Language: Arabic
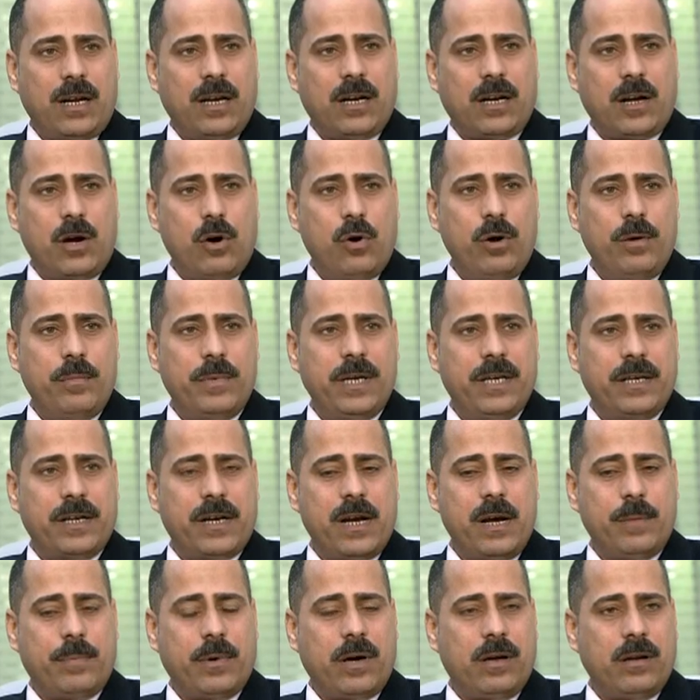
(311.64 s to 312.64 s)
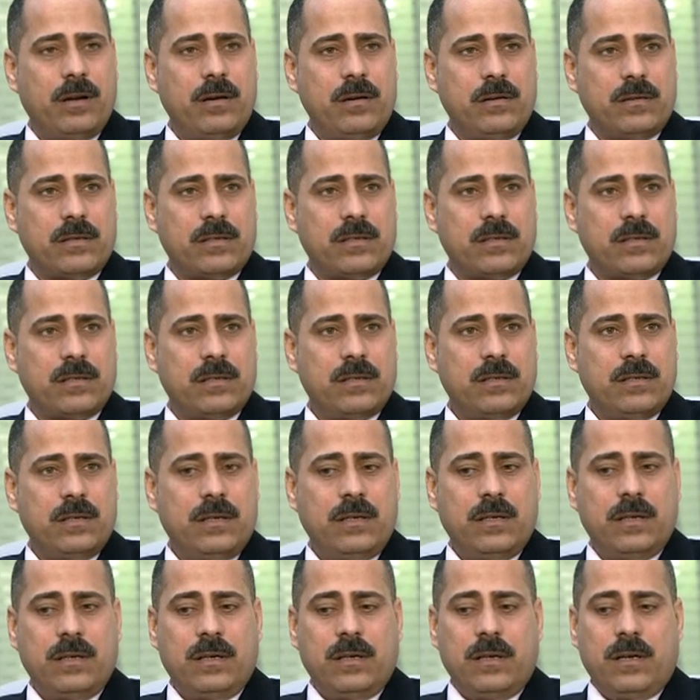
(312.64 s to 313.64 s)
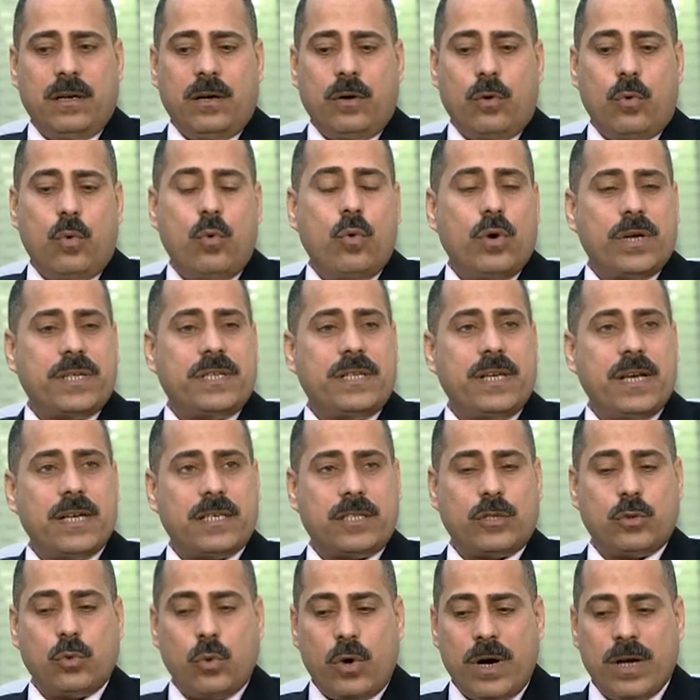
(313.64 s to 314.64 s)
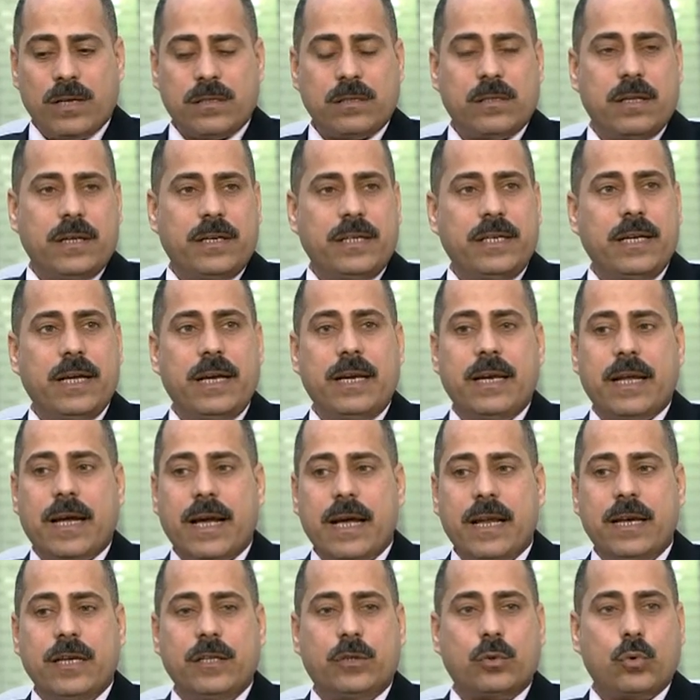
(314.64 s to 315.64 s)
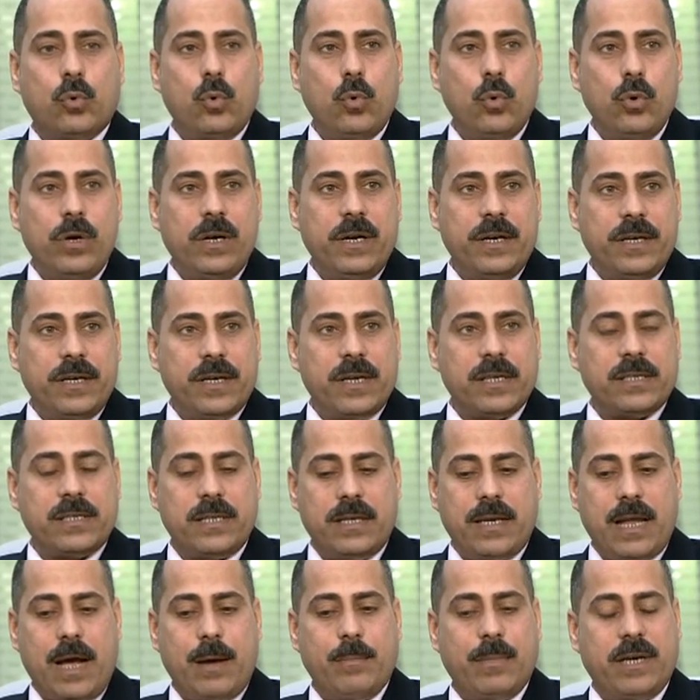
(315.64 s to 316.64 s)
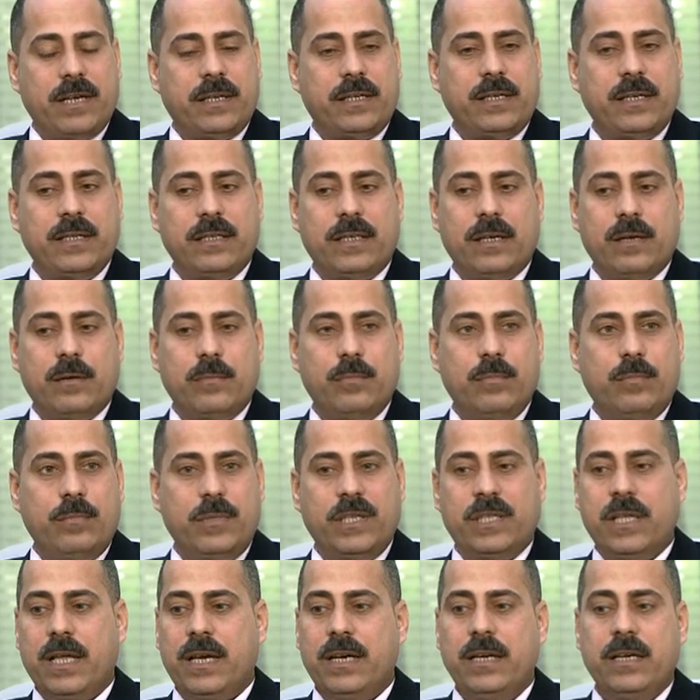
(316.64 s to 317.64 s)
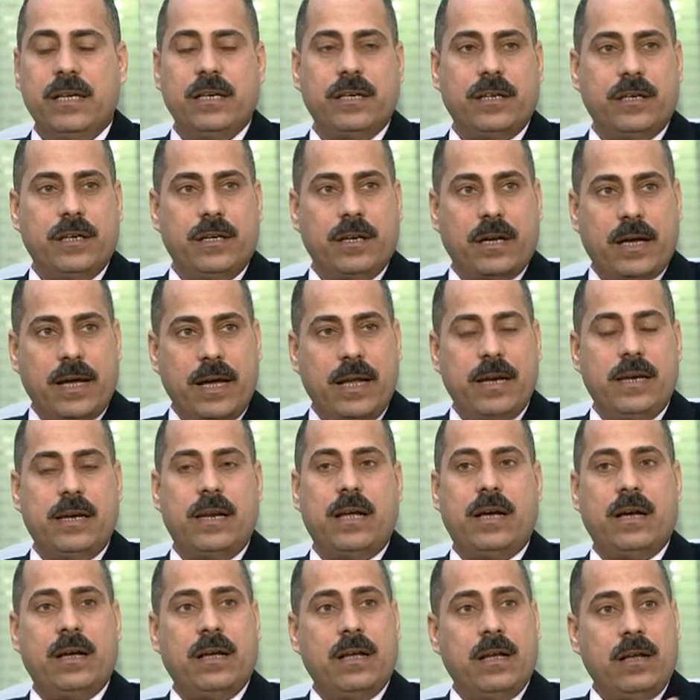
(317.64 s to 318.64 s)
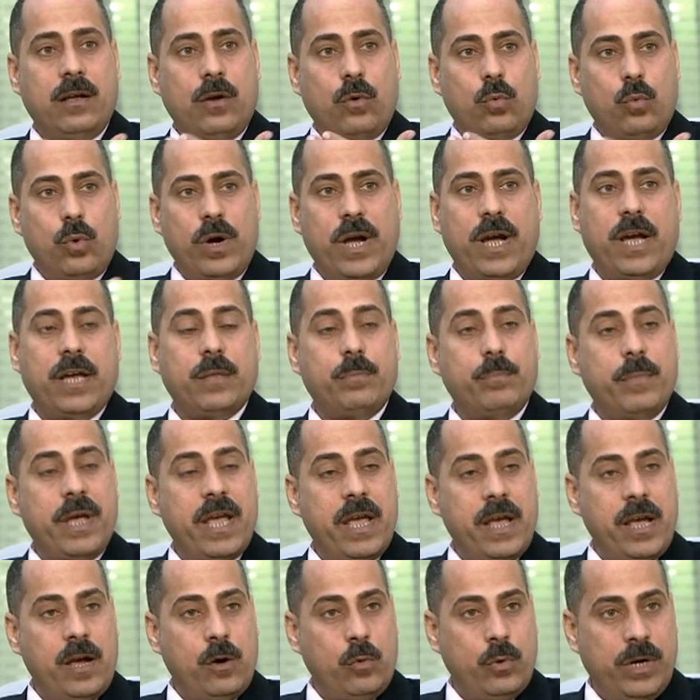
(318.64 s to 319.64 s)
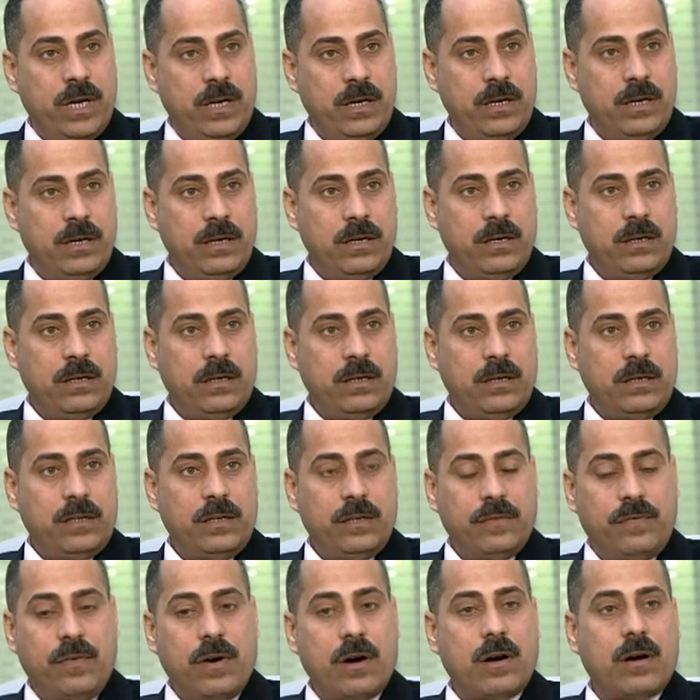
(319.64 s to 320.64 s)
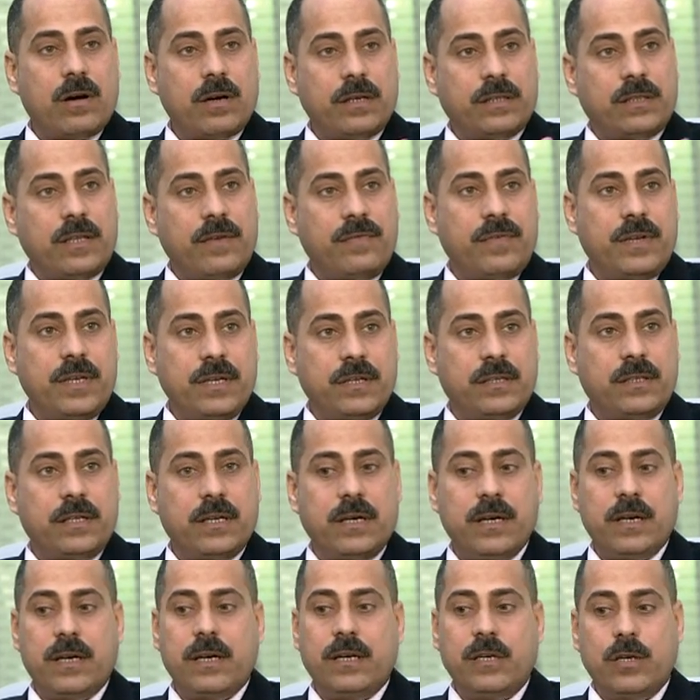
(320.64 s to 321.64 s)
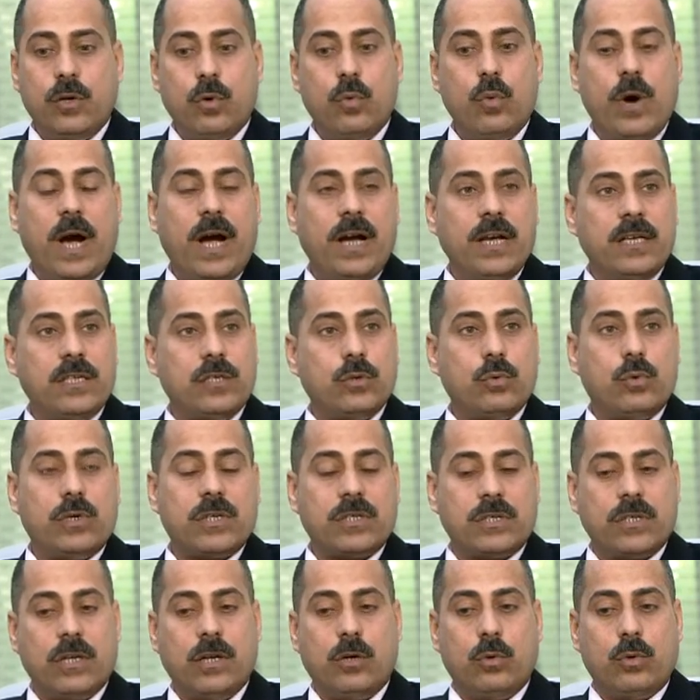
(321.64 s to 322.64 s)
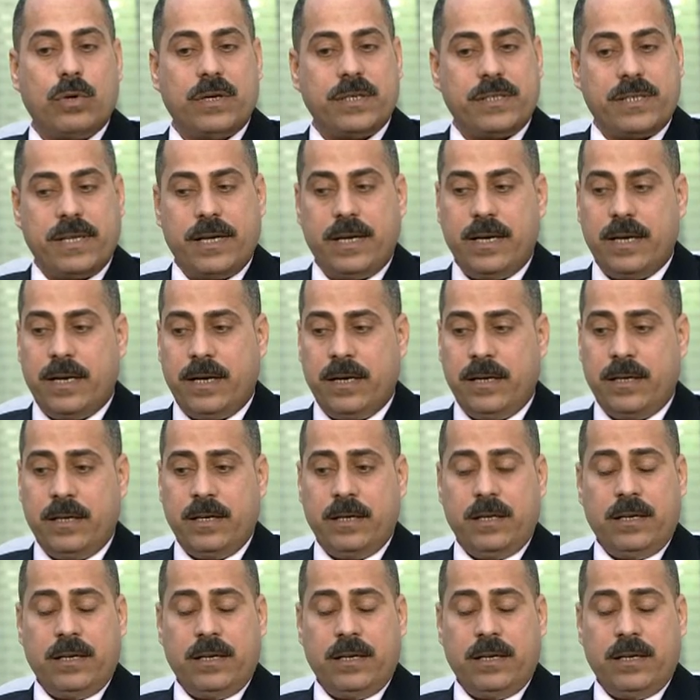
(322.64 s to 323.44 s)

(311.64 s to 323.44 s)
على قوام الارهاب خلاص مم. هو سياسته اصلا هي اللي خلت كل الناس اللي عملت كده بدليل ان خلى واحد مقاول مم. يفكر التفكير ده ان هو عايز يوصل له رساله